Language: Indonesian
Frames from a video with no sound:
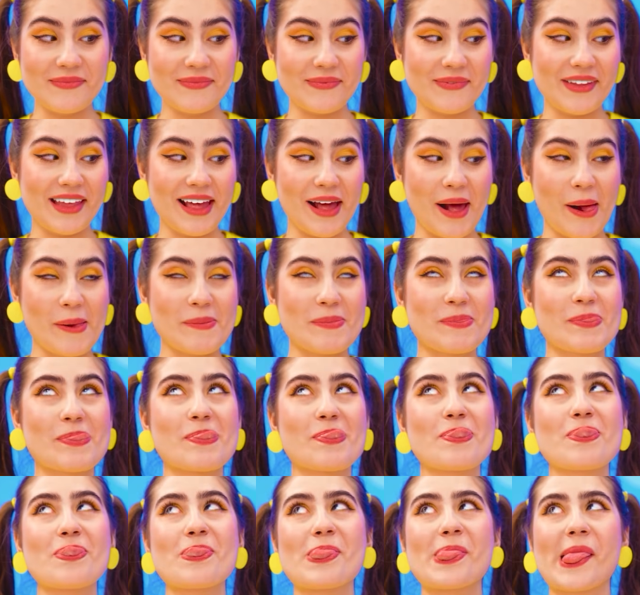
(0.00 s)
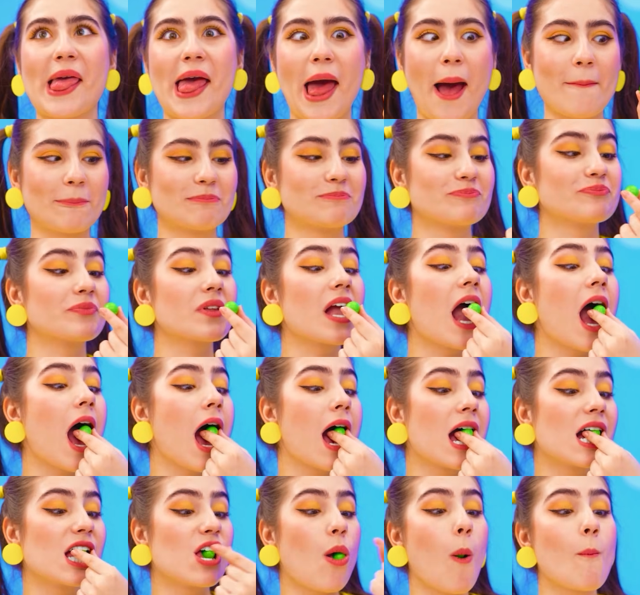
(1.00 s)
oh, aku tidak sabar untuk
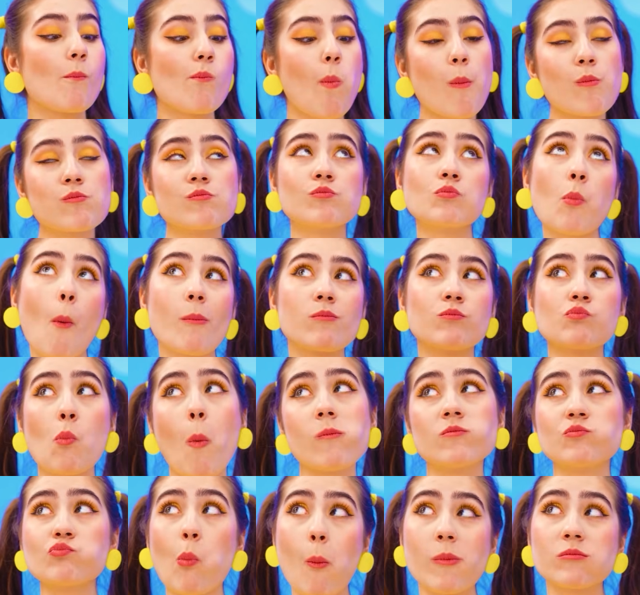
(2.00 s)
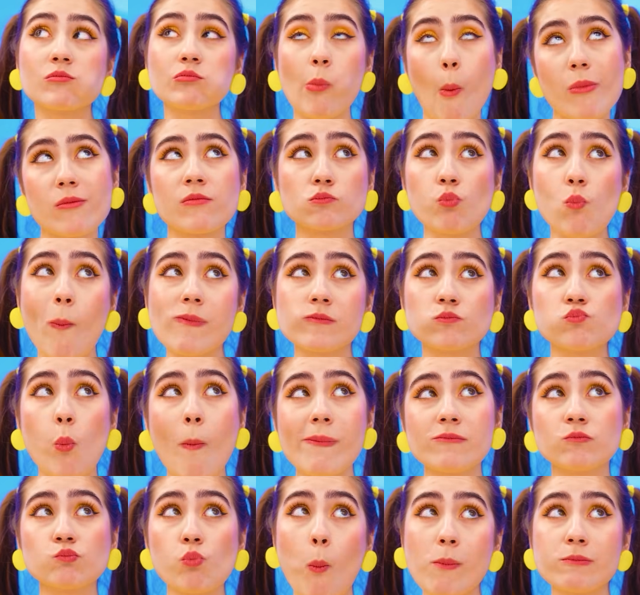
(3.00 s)
mencobanya.
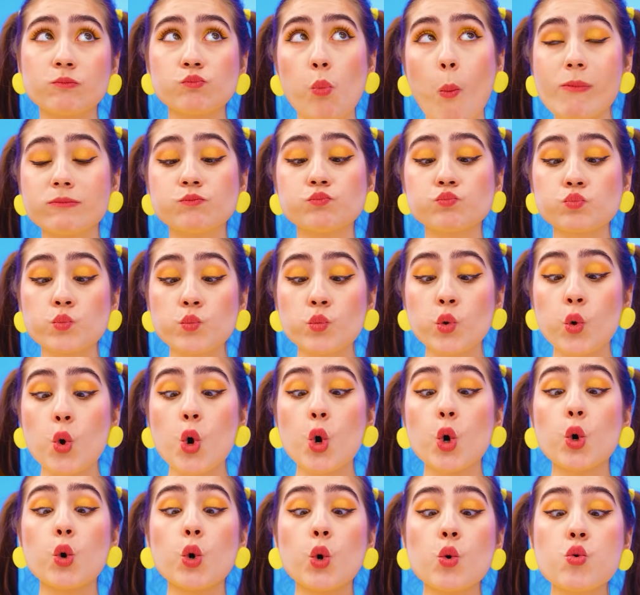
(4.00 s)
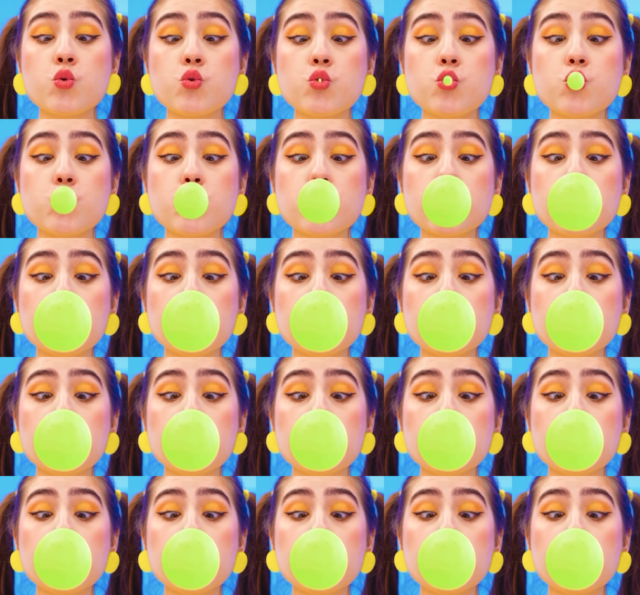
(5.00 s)
Ternyata ini bukan permen biasa,